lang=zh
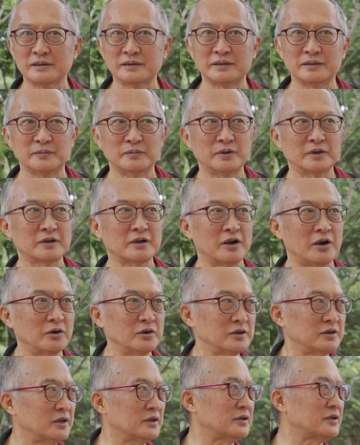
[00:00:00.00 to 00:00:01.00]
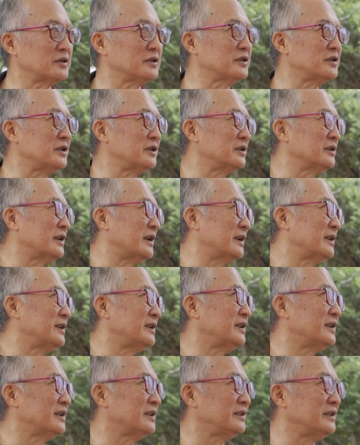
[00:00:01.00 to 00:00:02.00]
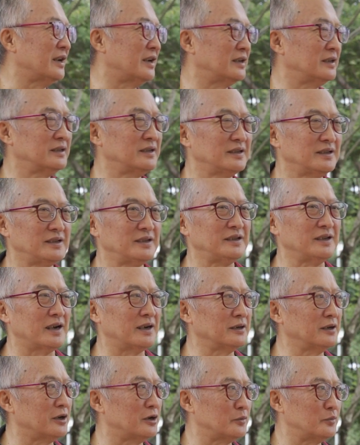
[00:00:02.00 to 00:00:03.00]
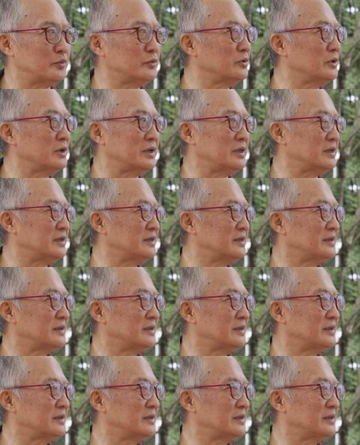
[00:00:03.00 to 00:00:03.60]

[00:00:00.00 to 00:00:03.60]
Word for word: 什么搞一些事情来养老，不会的，